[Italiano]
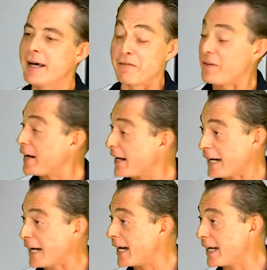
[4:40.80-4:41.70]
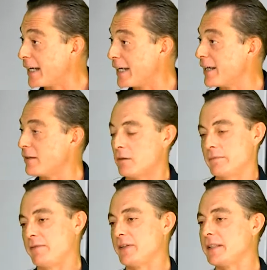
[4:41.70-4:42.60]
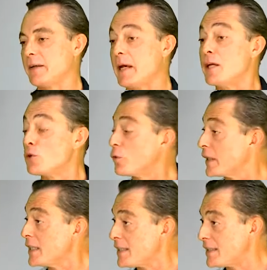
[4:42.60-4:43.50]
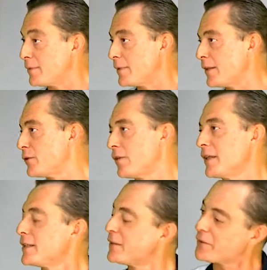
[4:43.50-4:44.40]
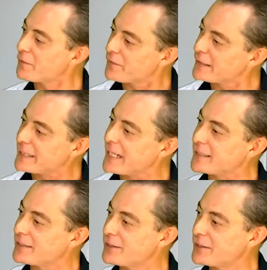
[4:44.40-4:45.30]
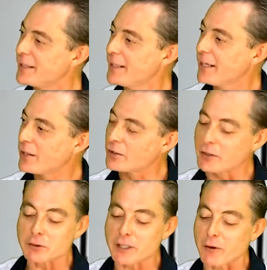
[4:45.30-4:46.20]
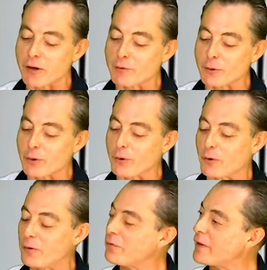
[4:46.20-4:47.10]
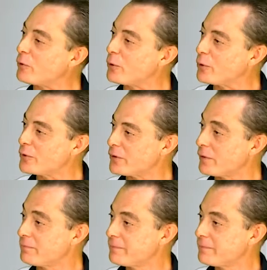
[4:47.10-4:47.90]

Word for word: eh, Ferracane, no, effettivamente, i giovanissimi, i giovanissimi sono fantastici. No, devo dire, è un lavoro favoloso.